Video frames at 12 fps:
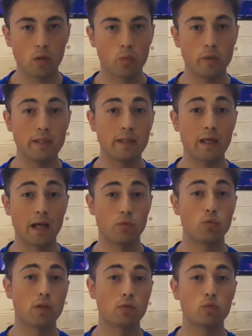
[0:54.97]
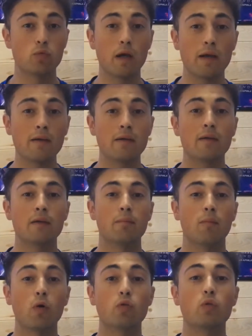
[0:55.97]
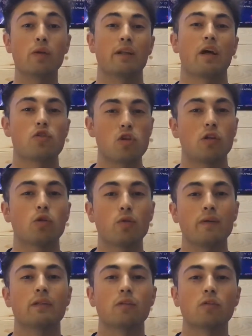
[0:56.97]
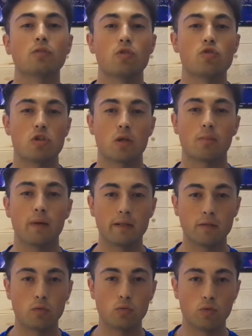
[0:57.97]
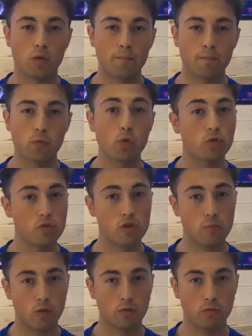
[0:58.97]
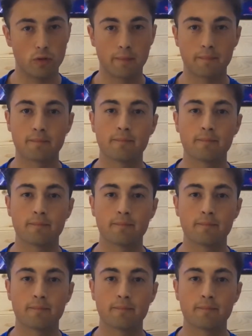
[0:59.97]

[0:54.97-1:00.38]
quindi a 2 a 2 moduli a 128 GB l'uno, 12 moduli.